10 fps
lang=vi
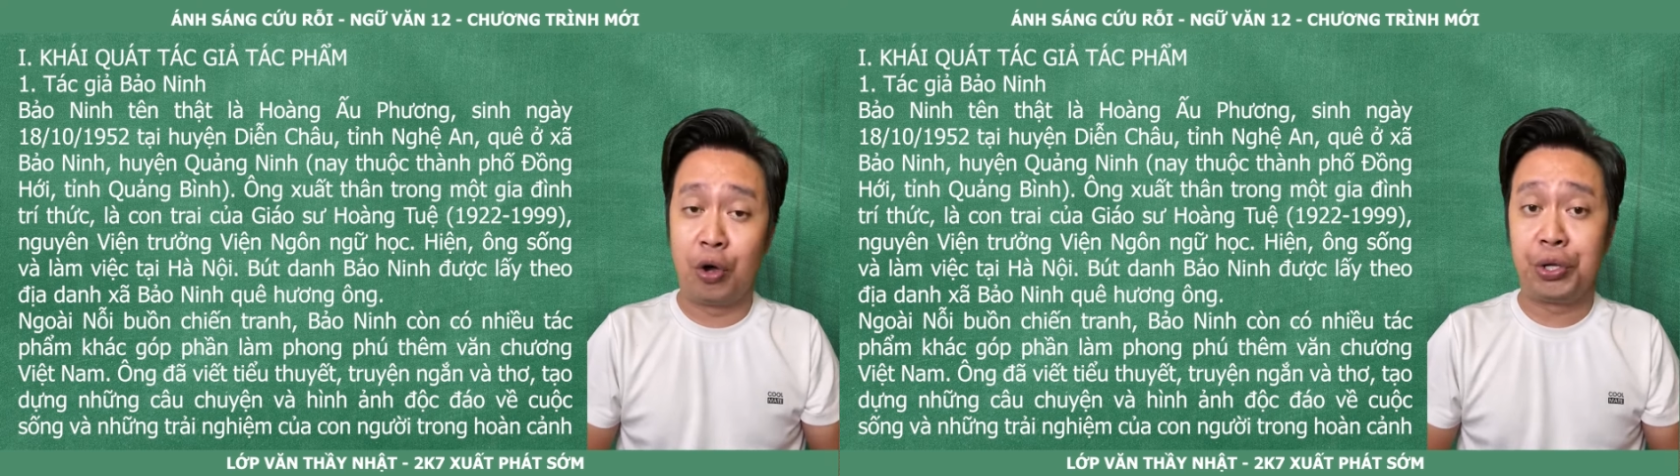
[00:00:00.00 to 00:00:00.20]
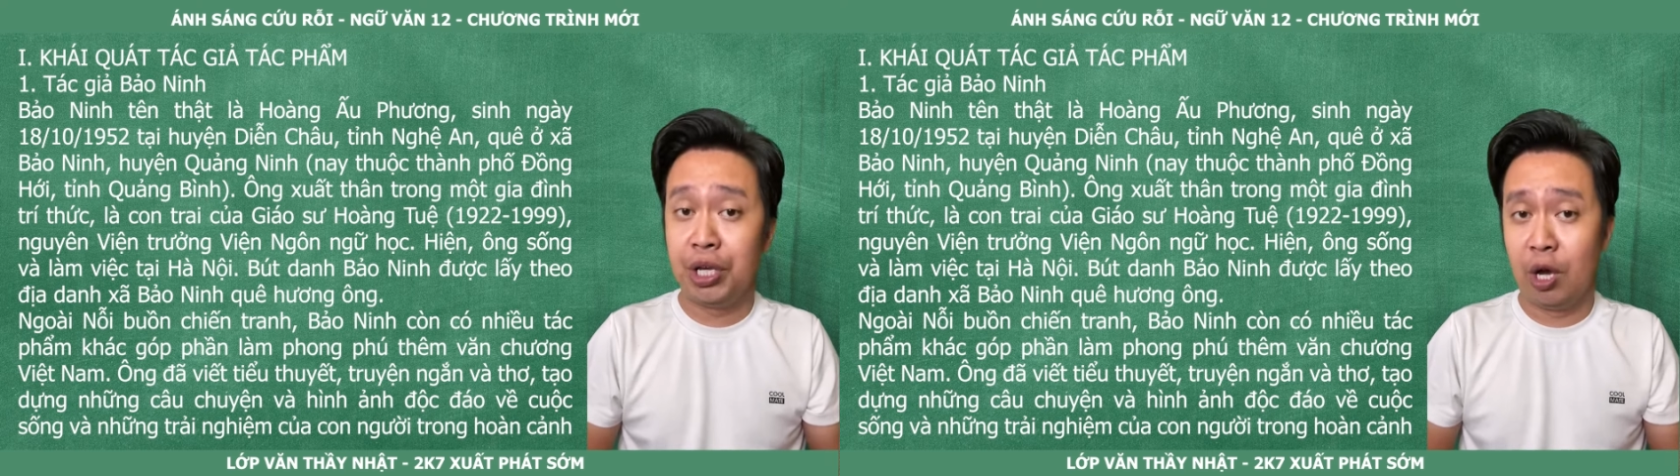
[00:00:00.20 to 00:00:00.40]

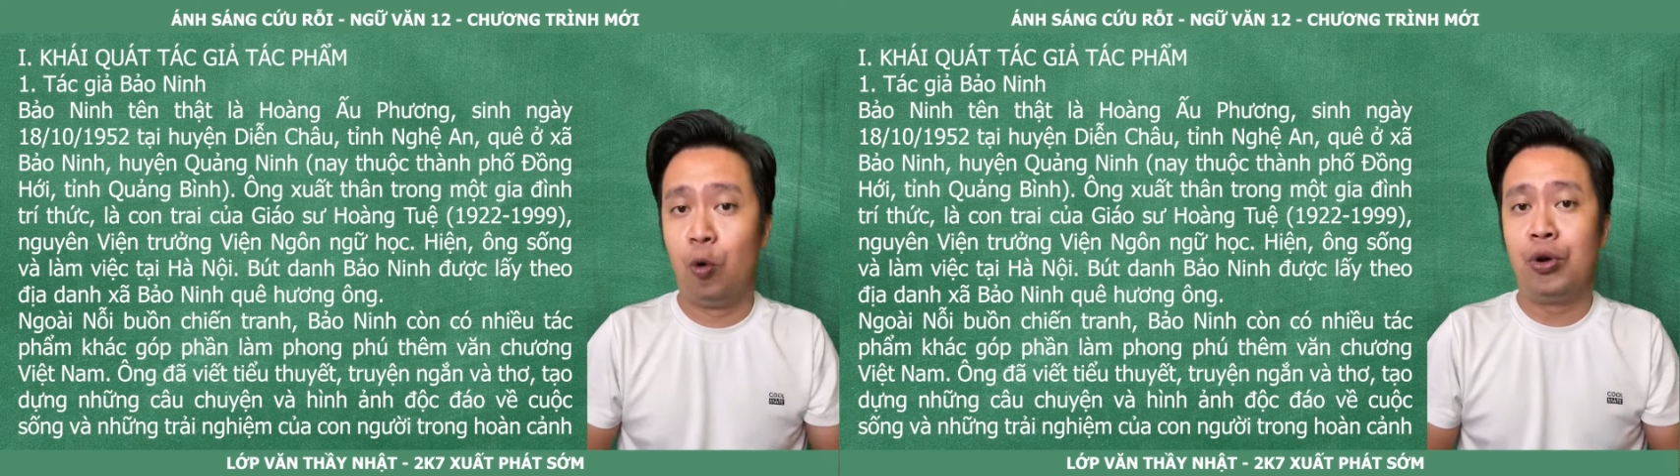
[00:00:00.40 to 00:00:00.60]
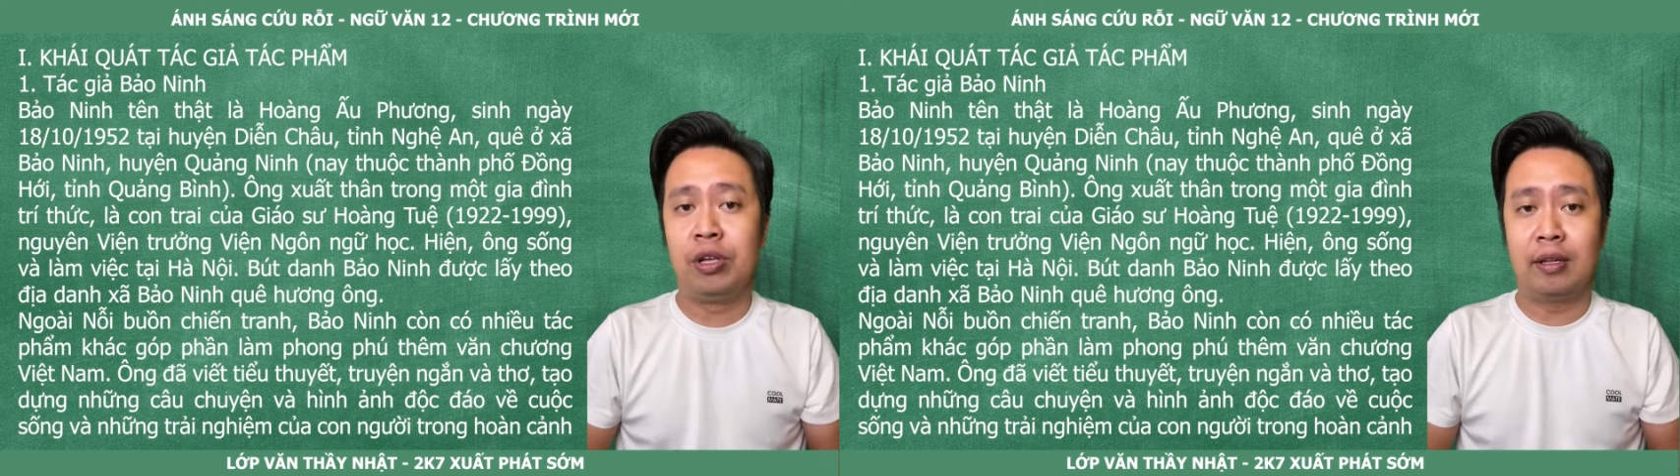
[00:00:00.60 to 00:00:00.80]
nhiều
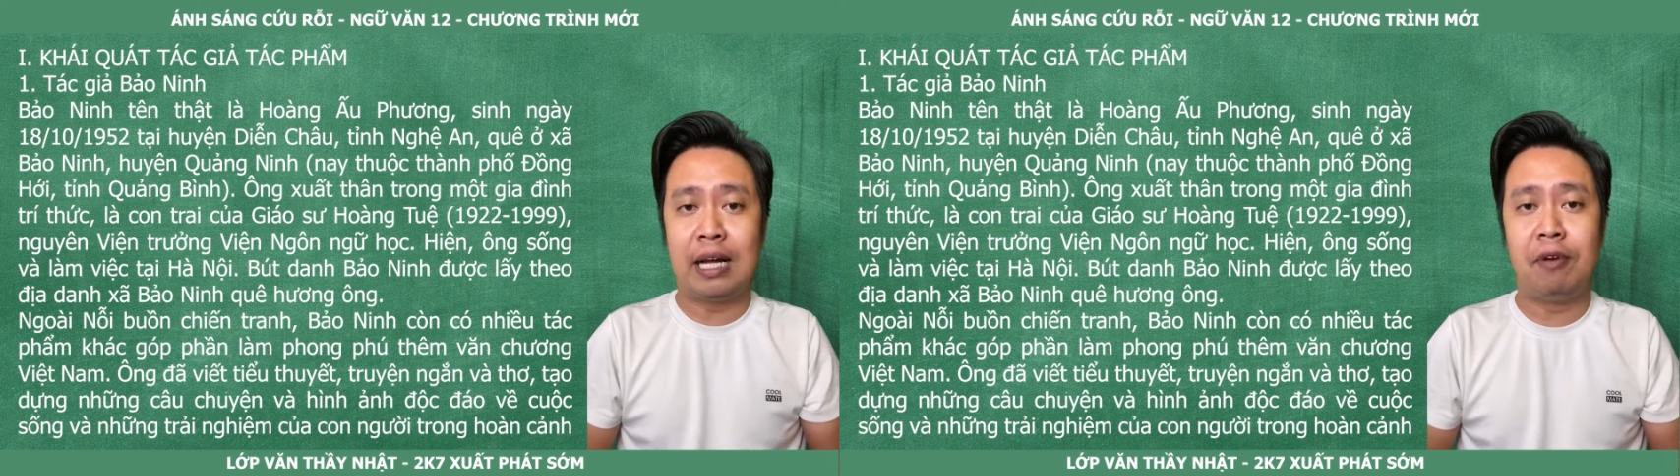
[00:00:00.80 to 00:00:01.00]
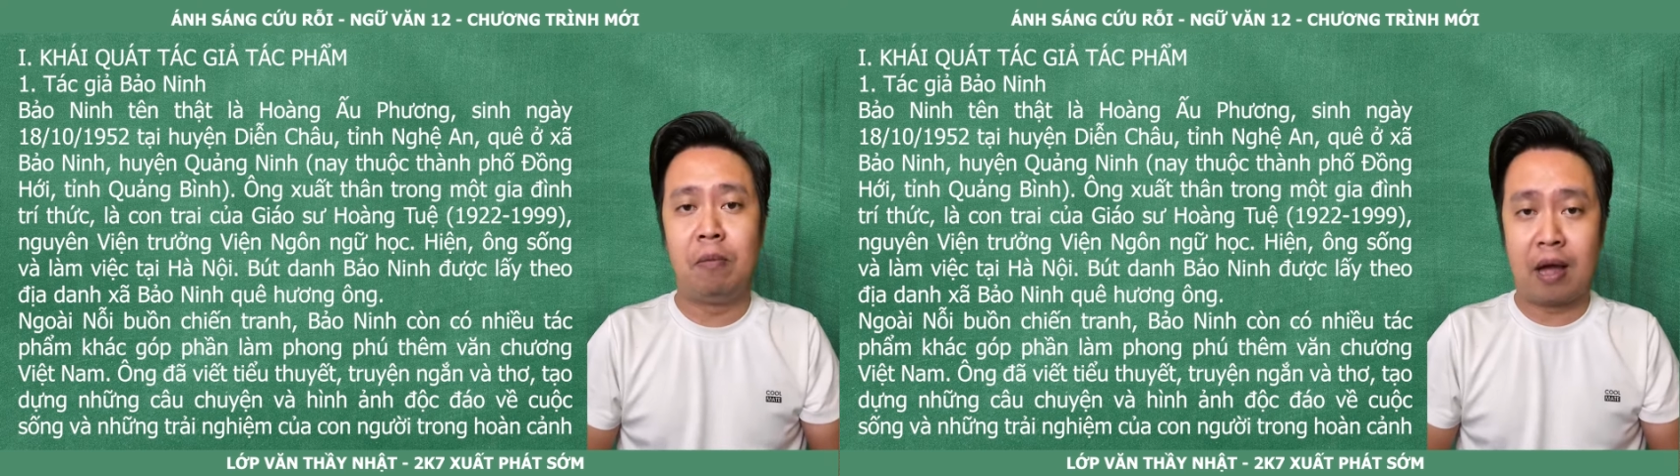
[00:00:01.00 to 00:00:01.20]
những tác
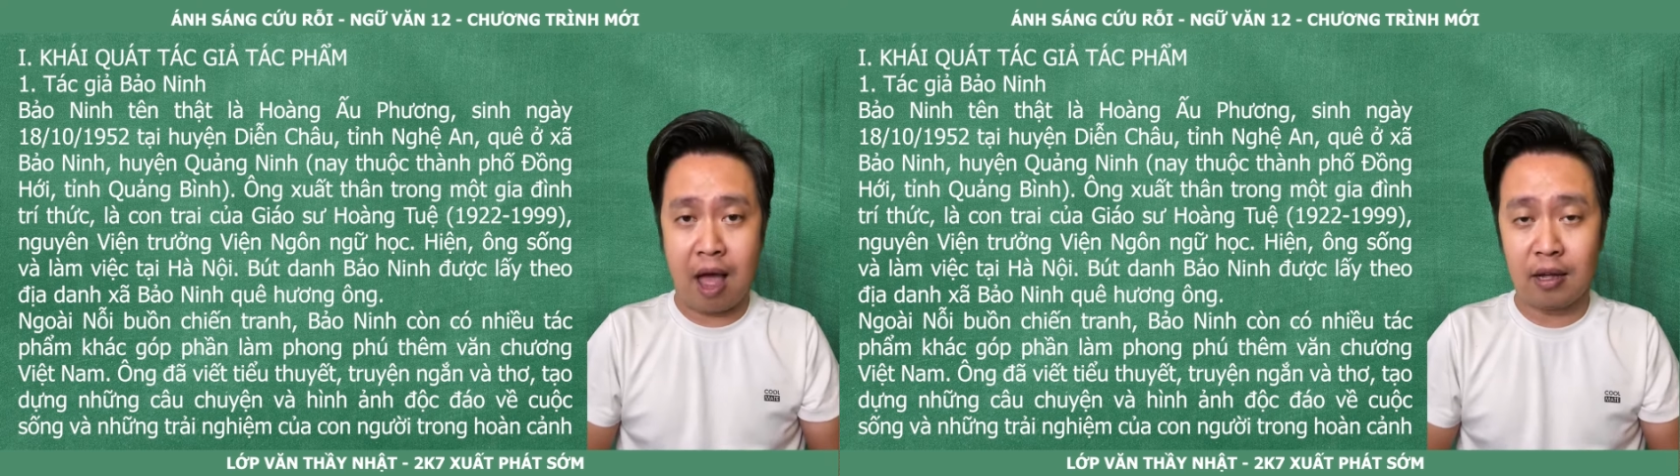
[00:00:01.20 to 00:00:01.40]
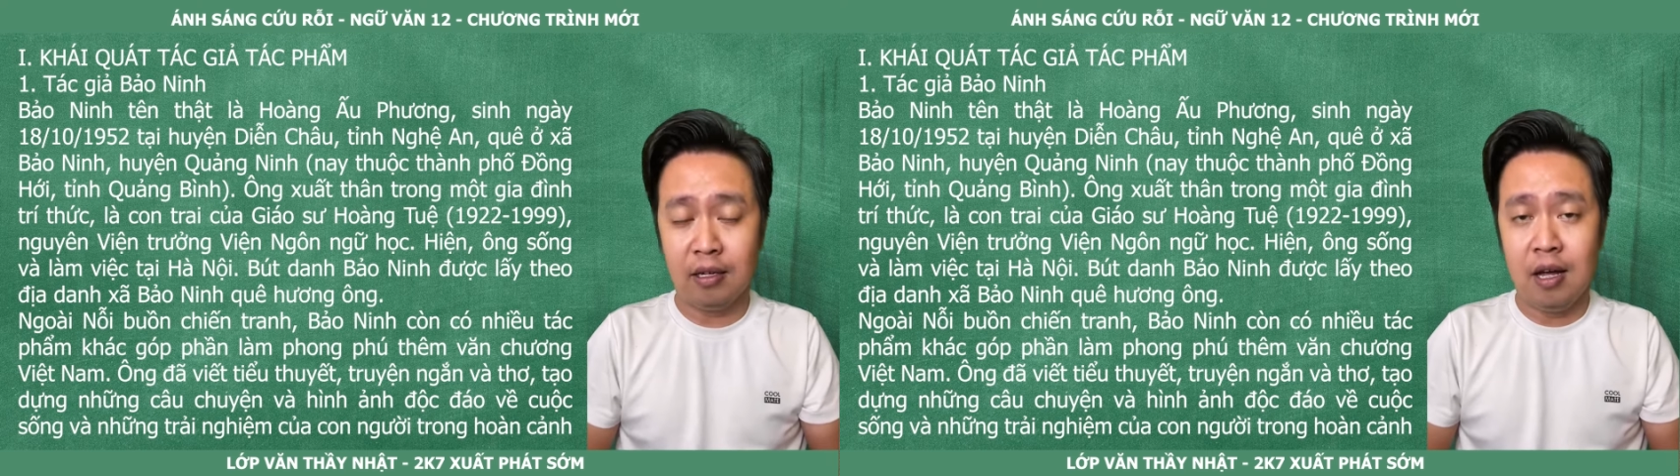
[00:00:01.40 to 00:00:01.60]
phẩm khác